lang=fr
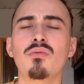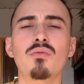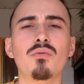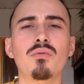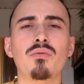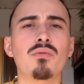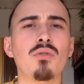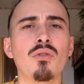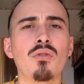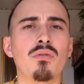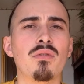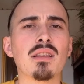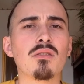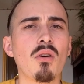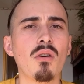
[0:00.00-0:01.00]

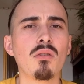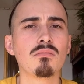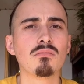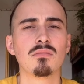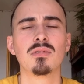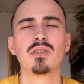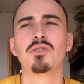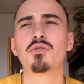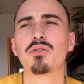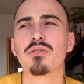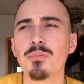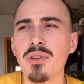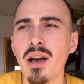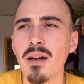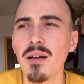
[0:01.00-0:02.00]
va-t'en, des choses
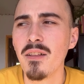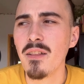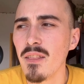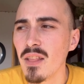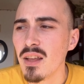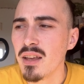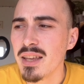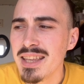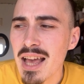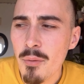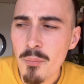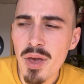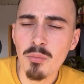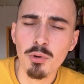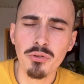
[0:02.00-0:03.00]
comme ça. Il y a
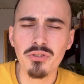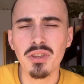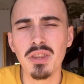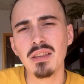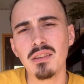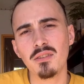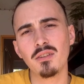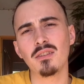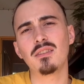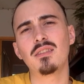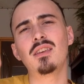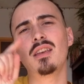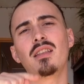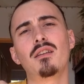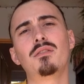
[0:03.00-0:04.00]
même aussi des
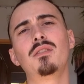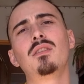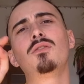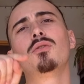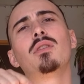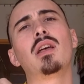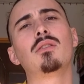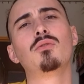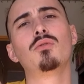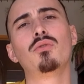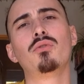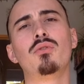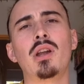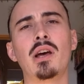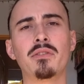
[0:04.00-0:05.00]
anciennes
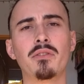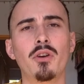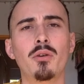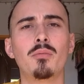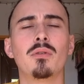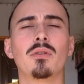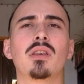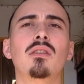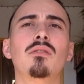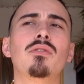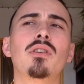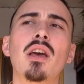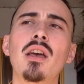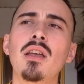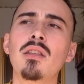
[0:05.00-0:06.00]
aficionados de la tub qui
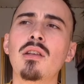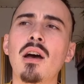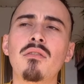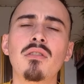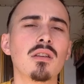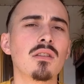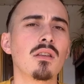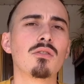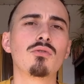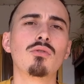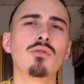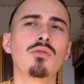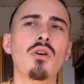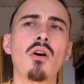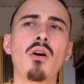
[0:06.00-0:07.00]
viennent avec des
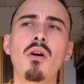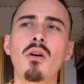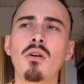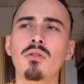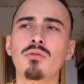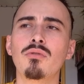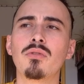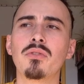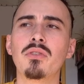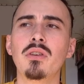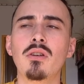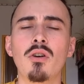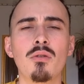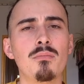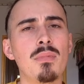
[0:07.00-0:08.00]
slogans euh, du
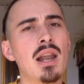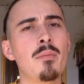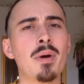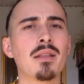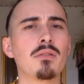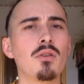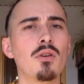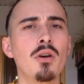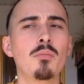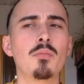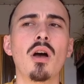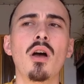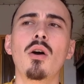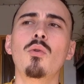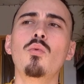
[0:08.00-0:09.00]
style euh, mal à tub
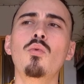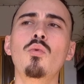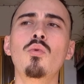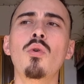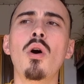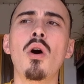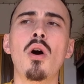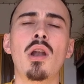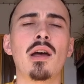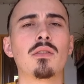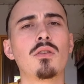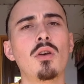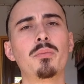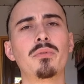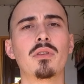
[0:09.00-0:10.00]
ou euh, la
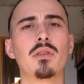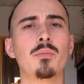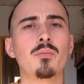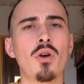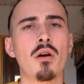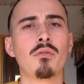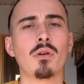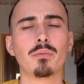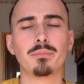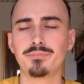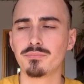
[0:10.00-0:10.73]
tub c'était mieux avant.